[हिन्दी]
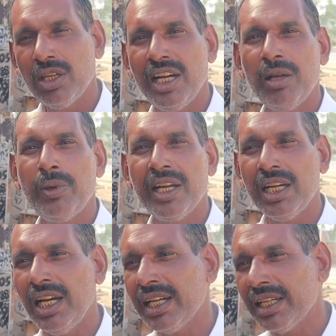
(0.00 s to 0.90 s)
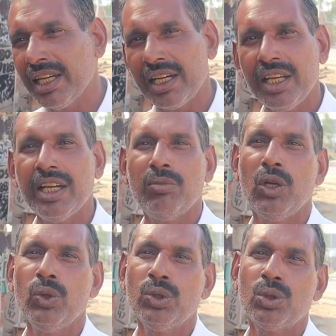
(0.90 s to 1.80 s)
लेने पड़ेंगे लेकिन घर की घर में
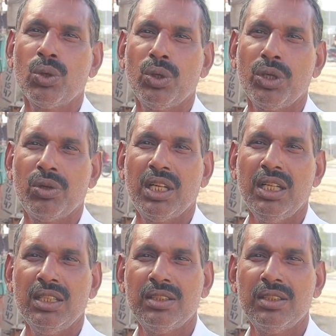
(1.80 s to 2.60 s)
लूट तो कौन हो ना